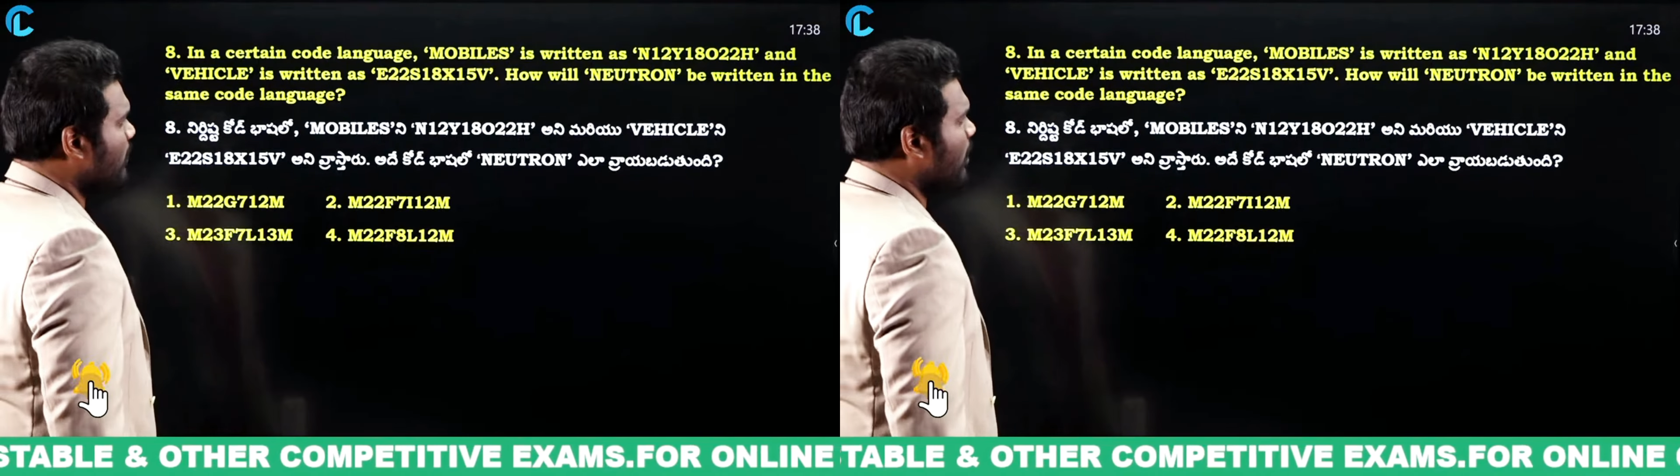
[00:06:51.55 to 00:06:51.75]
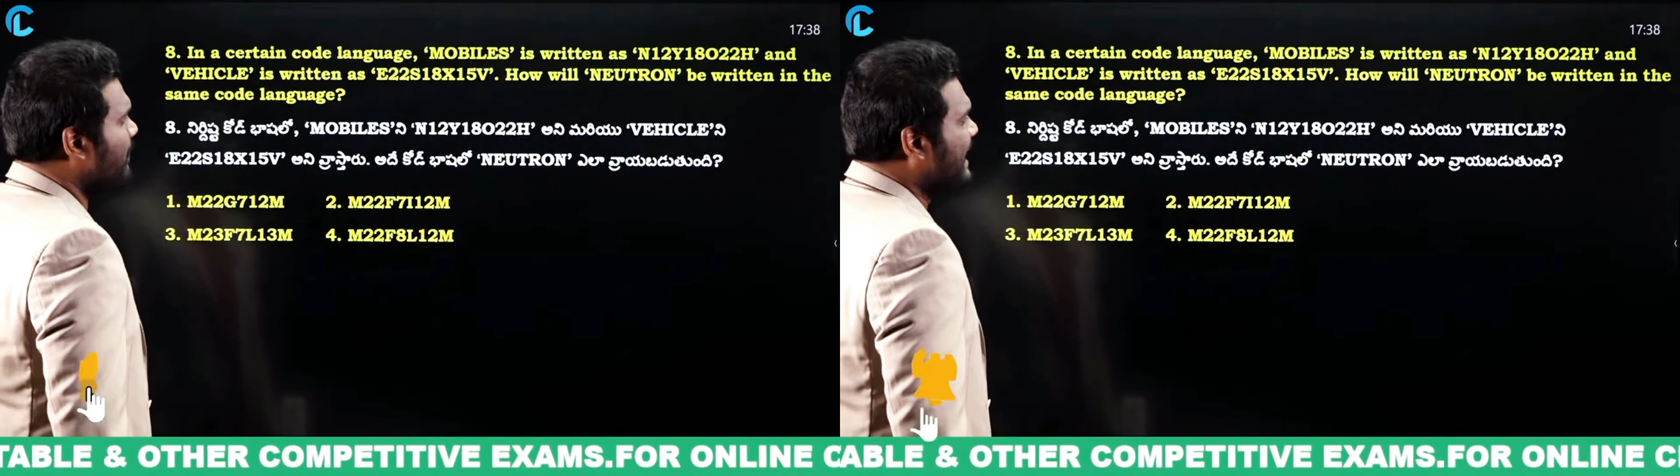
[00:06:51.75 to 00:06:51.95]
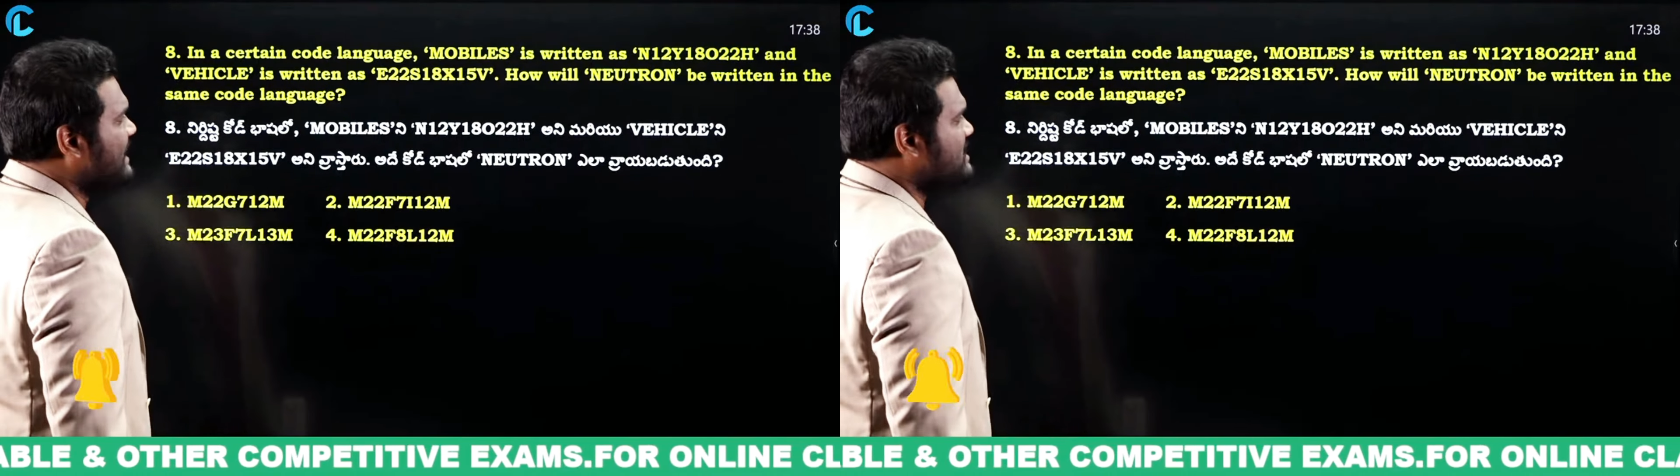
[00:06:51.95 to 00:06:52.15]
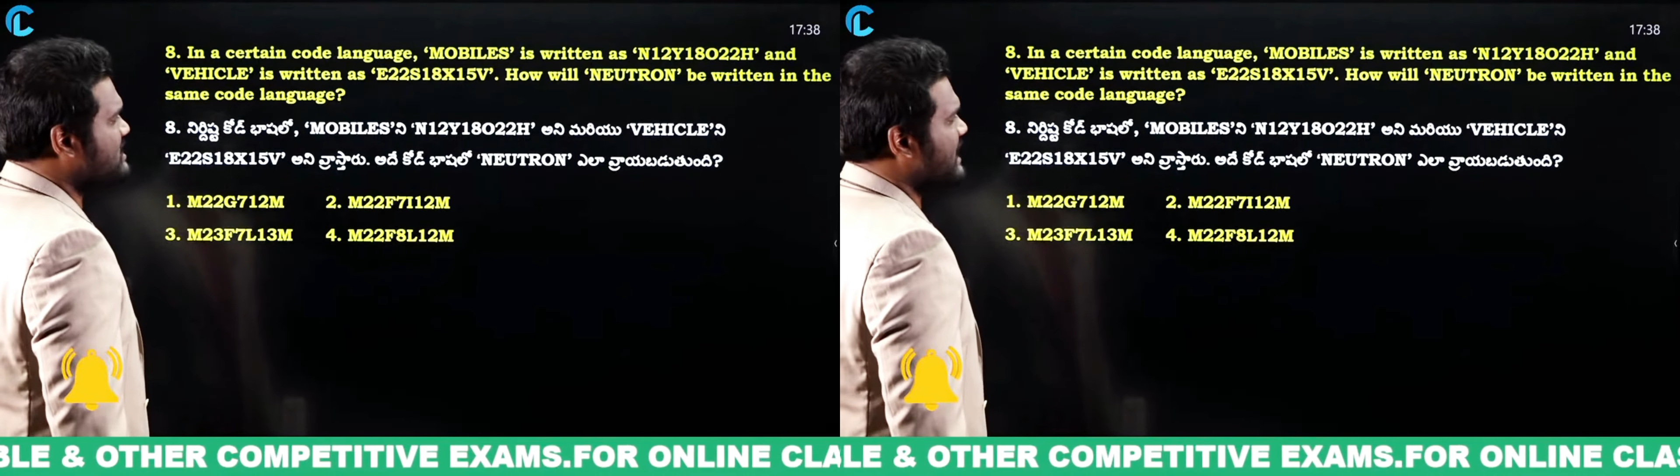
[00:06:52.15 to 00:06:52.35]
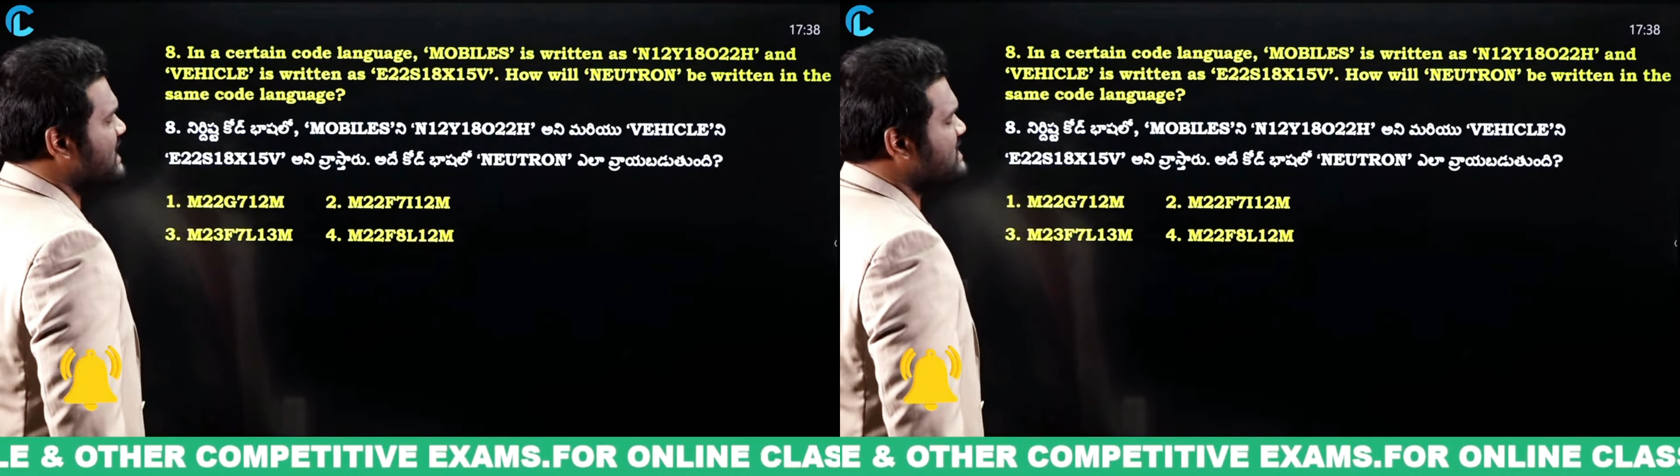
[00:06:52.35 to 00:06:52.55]
మొబైల్స్
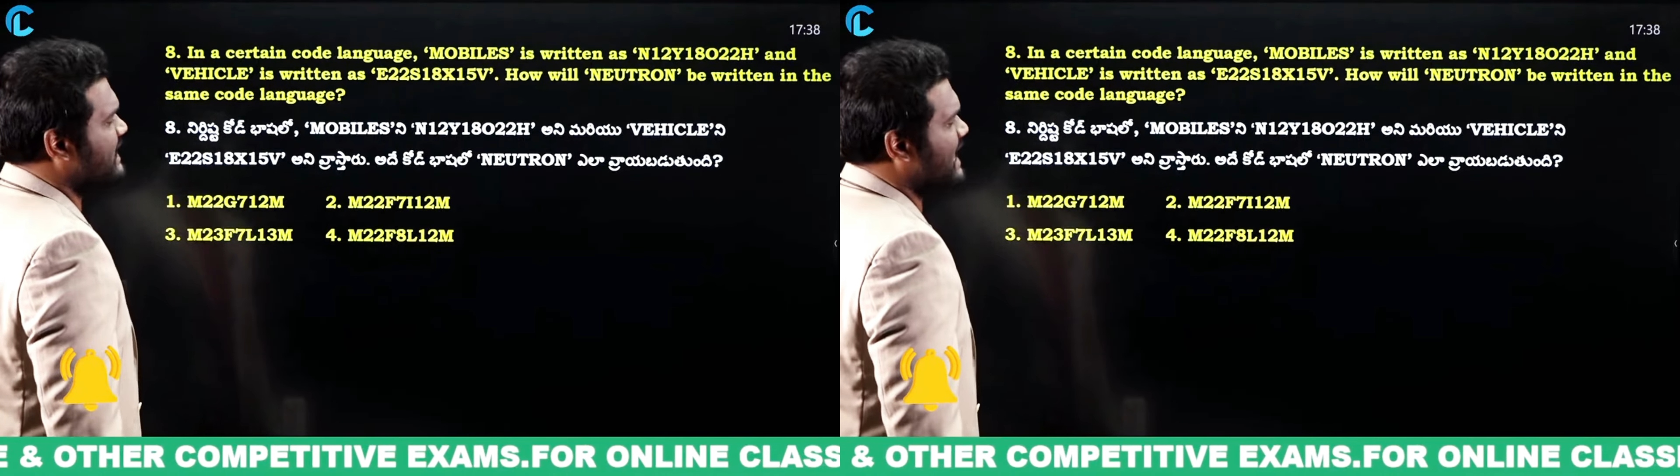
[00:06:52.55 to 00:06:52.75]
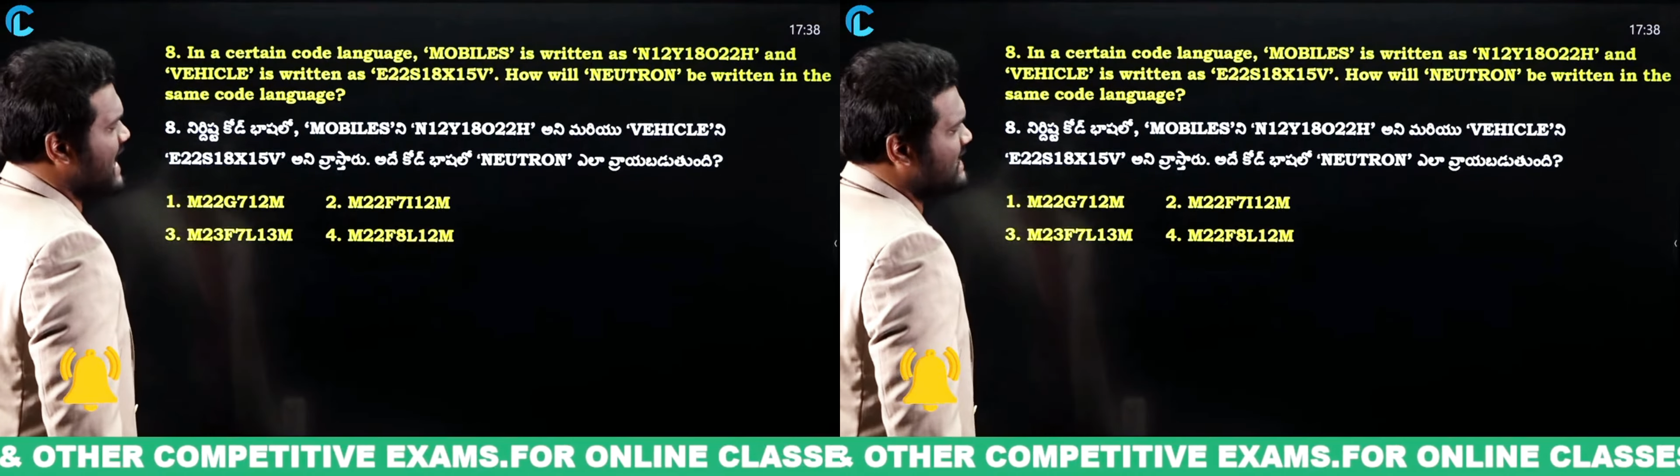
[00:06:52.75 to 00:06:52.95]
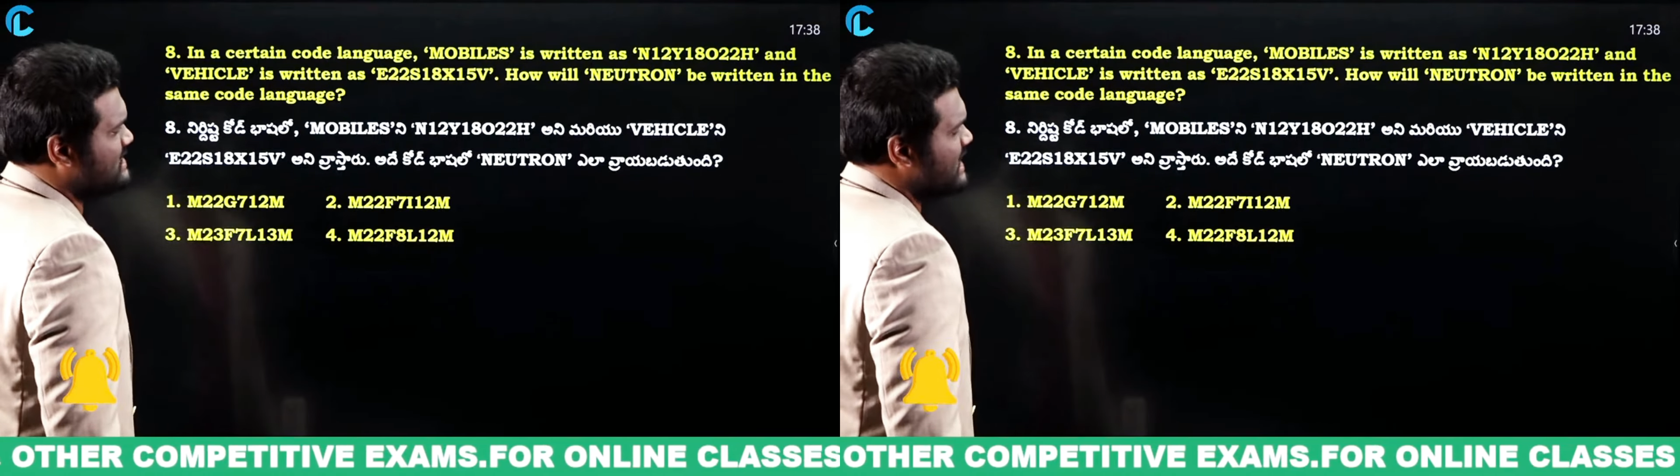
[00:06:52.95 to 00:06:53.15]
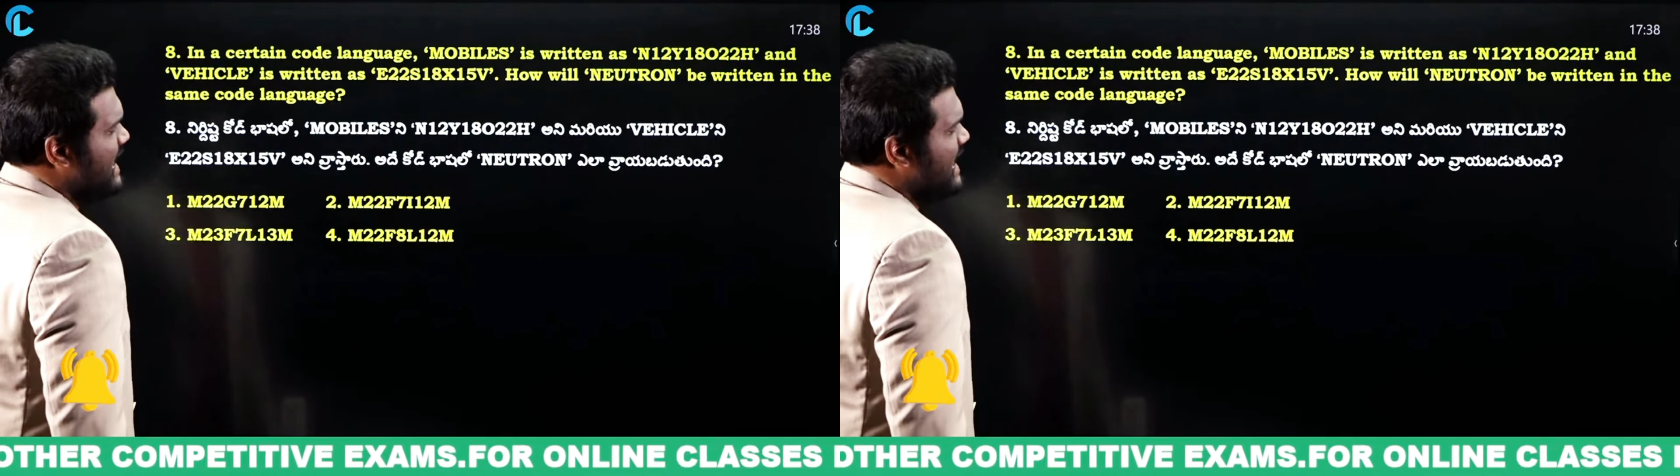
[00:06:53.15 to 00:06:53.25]
ఈజ్ రిటర్న్ యాజ్